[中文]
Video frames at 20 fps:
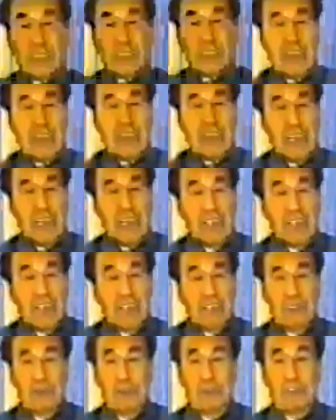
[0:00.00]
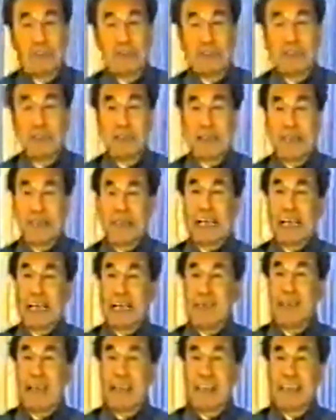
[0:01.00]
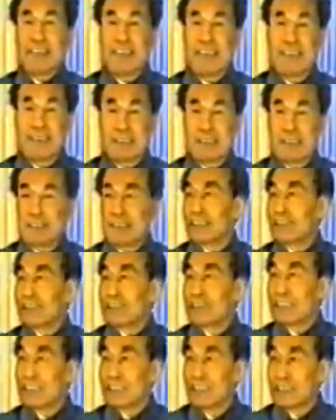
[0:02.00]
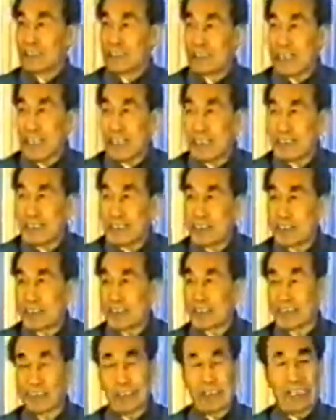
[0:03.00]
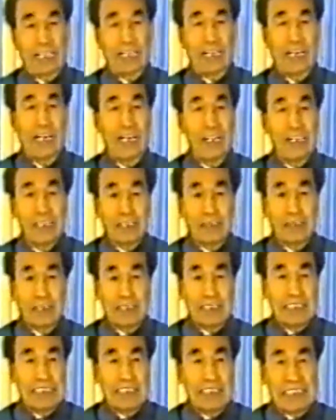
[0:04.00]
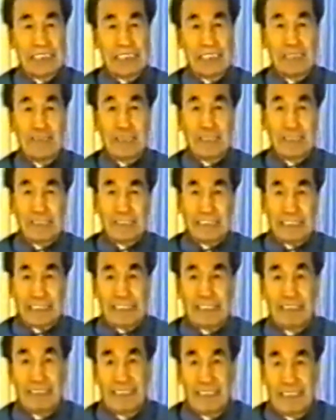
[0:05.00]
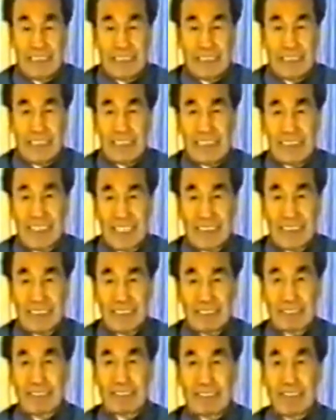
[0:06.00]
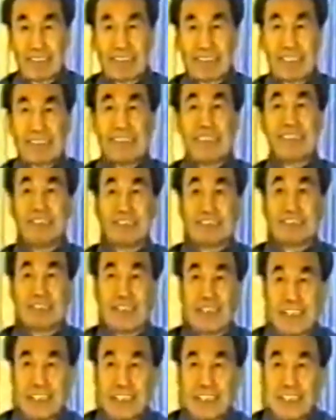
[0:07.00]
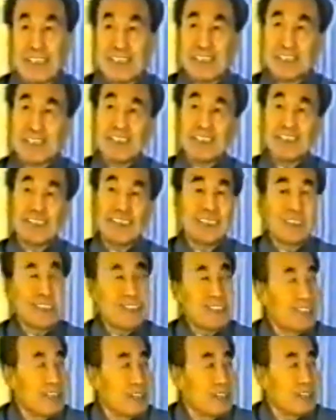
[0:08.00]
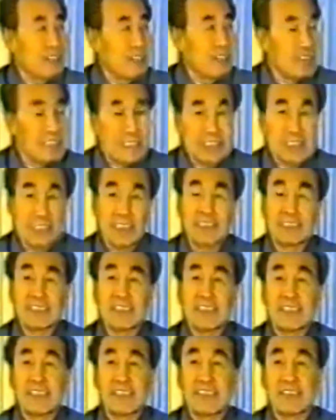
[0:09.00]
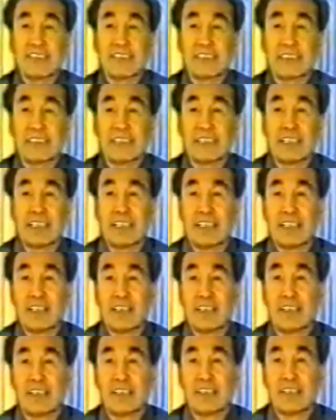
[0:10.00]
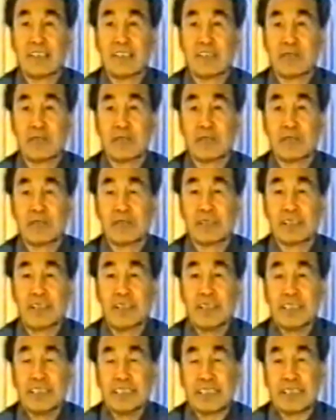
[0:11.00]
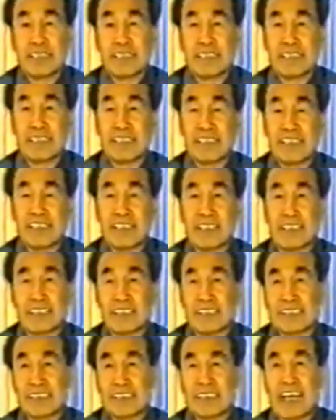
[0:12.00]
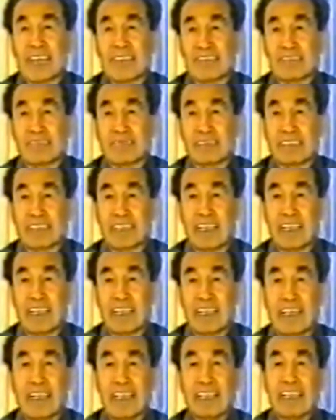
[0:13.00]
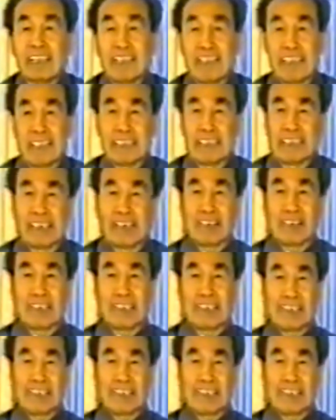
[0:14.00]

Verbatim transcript: 完，再往下淋呐？什么什么变成海绵像？往里面收气儿啦，收水呀？什么一挤把水挤出来了，一撒个墩儿又吸进去了？你你想了很多的辙，啊，想很多的辙，想顶天立地跟跟大树一样